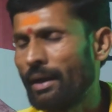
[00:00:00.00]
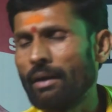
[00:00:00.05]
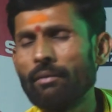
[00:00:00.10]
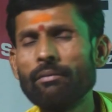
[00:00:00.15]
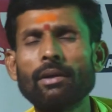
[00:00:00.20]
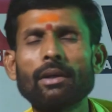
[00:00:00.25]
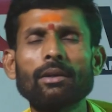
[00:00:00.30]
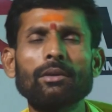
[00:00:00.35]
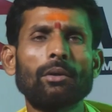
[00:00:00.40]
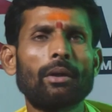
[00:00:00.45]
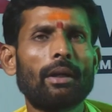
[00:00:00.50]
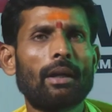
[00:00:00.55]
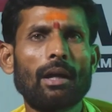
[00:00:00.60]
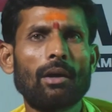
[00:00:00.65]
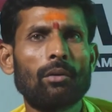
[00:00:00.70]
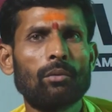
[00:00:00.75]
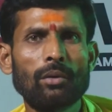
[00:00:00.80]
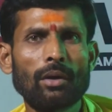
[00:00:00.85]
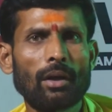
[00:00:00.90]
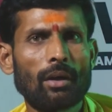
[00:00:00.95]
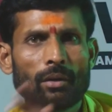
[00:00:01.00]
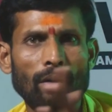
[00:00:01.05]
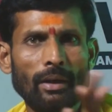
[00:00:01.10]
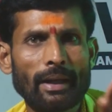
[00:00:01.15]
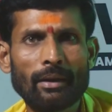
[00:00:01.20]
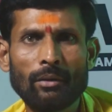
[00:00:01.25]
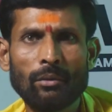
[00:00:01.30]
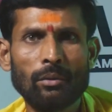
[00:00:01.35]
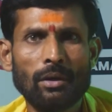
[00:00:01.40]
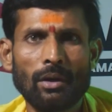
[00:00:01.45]
ఎవరితో ఎలా ఉండాలో
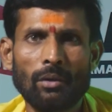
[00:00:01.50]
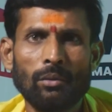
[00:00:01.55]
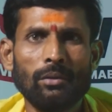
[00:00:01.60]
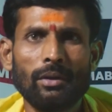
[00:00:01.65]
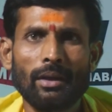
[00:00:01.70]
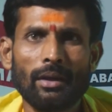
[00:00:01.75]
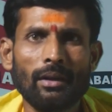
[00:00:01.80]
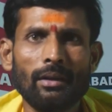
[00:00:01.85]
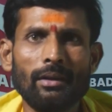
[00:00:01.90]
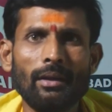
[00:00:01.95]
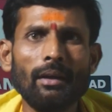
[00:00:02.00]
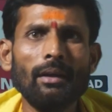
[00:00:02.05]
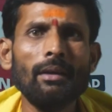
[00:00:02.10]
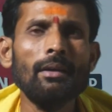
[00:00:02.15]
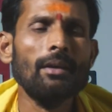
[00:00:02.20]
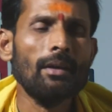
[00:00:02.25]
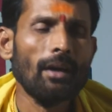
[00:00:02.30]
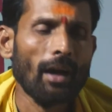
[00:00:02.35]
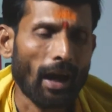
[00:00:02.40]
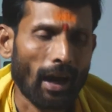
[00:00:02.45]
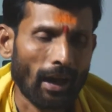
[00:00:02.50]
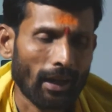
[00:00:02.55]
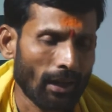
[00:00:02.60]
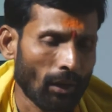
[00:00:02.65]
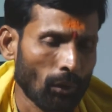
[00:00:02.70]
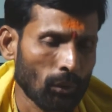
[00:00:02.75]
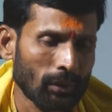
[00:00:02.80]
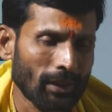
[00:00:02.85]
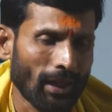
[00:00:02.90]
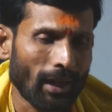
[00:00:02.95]
లేకుండా ఉంటారు కదా అలా
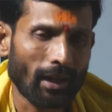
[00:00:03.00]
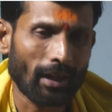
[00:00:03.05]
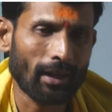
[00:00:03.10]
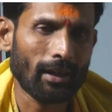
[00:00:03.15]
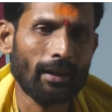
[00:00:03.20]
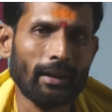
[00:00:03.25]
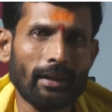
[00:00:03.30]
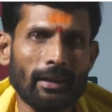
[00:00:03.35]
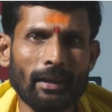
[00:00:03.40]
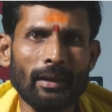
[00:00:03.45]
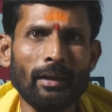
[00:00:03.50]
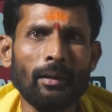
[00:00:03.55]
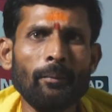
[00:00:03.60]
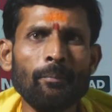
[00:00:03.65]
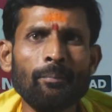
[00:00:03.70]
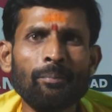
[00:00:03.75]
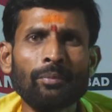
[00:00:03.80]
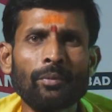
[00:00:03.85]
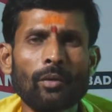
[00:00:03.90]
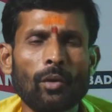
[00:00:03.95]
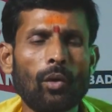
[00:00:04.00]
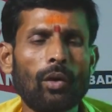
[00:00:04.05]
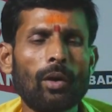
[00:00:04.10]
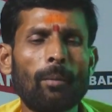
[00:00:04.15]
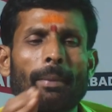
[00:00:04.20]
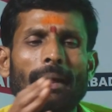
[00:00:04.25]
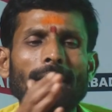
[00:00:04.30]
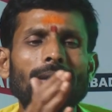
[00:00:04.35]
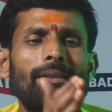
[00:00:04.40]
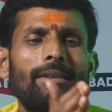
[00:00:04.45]
ఉదాహరణకి ఒక
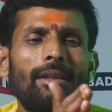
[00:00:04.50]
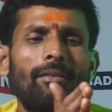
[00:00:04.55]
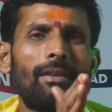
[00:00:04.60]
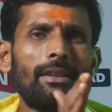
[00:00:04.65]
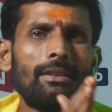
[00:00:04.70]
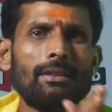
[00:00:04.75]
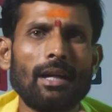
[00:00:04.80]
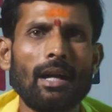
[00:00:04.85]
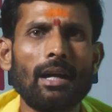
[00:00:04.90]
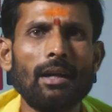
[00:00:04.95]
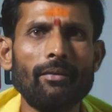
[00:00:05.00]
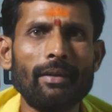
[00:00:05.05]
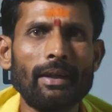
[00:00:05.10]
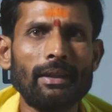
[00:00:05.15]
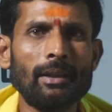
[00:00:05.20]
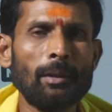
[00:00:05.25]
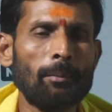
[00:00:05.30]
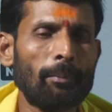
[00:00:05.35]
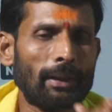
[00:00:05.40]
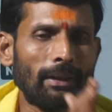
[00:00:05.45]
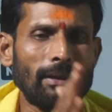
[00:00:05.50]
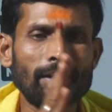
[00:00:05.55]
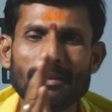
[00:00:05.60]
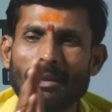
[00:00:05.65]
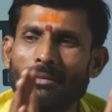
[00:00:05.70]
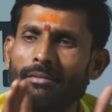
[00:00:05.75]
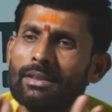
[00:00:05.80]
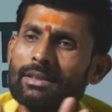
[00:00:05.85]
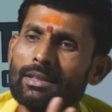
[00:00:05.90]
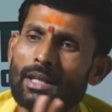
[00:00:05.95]
పది సంవత్సరాల వ్యక్తి పది
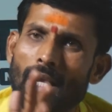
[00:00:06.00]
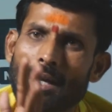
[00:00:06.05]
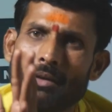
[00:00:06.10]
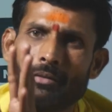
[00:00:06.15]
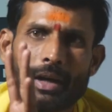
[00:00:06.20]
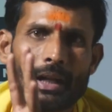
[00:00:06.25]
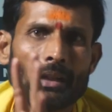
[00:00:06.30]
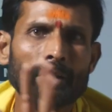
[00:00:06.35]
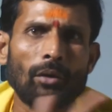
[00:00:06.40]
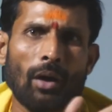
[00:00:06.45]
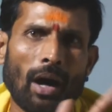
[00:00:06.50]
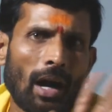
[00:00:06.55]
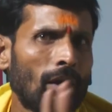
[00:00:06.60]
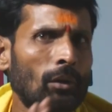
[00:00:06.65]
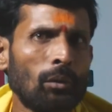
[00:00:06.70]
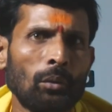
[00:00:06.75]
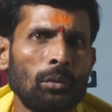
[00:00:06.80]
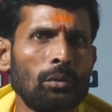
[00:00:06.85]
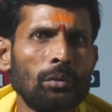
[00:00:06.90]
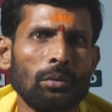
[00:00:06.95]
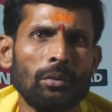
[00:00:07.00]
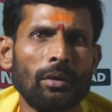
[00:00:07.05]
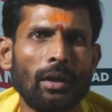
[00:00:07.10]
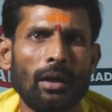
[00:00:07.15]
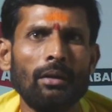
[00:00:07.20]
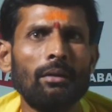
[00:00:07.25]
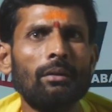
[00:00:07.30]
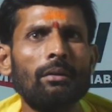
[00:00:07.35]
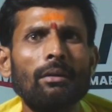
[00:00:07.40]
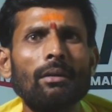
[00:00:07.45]
సంవత్సరాలు వాళ్ళతో
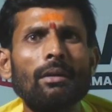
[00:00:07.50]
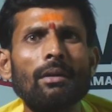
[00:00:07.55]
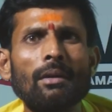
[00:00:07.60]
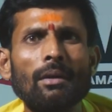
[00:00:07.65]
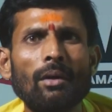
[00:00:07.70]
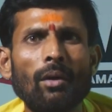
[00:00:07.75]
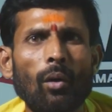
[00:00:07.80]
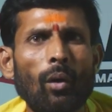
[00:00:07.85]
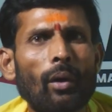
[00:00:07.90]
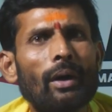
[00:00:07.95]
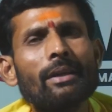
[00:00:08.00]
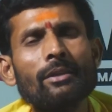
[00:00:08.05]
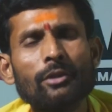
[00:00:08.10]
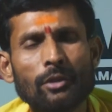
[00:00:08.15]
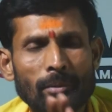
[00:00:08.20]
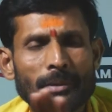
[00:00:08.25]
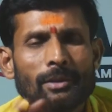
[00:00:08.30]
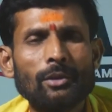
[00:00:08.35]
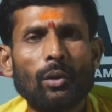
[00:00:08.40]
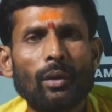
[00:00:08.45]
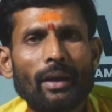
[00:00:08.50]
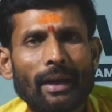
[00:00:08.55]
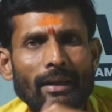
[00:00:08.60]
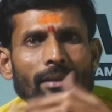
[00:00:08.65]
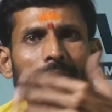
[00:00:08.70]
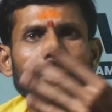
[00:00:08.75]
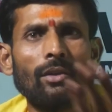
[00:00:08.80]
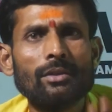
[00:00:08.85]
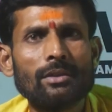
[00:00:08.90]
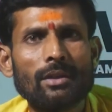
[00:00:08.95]
ఆడుకుంటున్నాడు ఓ ఇంచుమించు ఒక
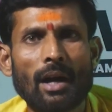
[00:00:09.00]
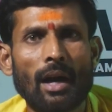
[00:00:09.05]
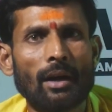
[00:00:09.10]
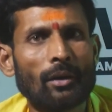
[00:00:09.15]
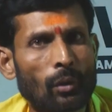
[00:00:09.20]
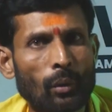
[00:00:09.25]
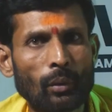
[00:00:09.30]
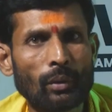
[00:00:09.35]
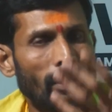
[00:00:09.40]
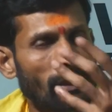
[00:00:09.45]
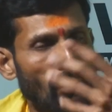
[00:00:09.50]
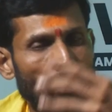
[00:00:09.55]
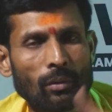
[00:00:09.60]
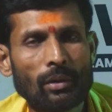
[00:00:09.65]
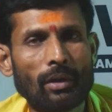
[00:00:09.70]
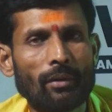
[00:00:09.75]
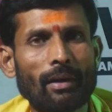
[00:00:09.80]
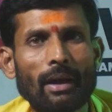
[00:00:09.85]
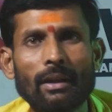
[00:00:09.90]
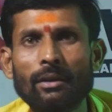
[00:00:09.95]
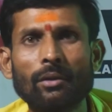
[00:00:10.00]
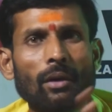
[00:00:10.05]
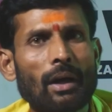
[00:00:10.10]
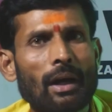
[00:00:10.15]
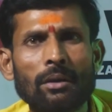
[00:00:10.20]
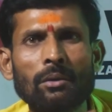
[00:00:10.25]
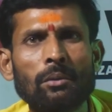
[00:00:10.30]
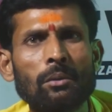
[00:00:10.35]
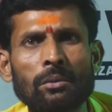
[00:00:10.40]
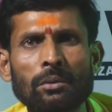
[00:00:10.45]
రెండు సంవత్సరాలు అటో ఇటో ఉన్న వాళ్ళతో
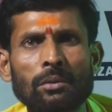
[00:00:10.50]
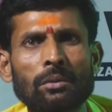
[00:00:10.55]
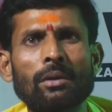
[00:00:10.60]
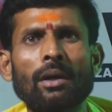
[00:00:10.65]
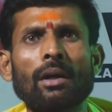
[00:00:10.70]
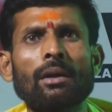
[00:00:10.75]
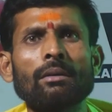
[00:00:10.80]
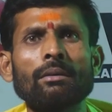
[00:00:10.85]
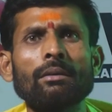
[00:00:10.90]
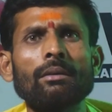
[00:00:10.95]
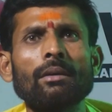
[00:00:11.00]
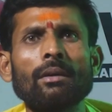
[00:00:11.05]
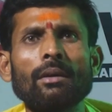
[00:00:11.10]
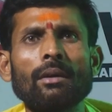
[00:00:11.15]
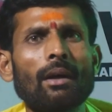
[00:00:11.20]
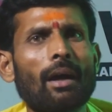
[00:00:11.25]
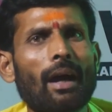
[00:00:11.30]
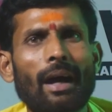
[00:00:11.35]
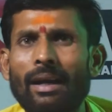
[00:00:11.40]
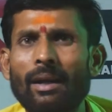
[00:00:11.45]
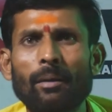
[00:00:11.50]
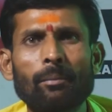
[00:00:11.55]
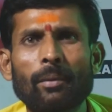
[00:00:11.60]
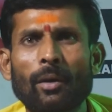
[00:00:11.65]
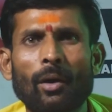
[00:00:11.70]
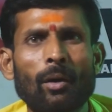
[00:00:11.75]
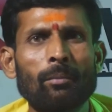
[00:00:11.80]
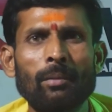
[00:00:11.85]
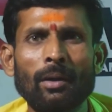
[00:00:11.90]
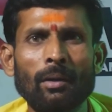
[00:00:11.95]
ఆడుకుంటున్నాడు అలా
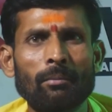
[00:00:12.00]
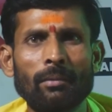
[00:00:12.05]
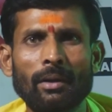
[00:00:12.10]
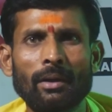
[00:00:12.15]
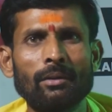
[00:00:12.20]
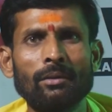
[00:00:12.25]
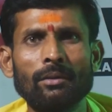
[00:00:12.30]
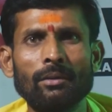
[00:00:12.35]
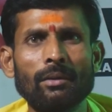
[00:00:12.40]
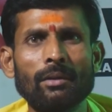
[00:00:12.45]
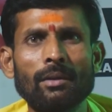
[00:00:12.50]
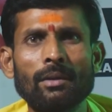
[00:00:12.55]
ప్రాబ్లం లేదు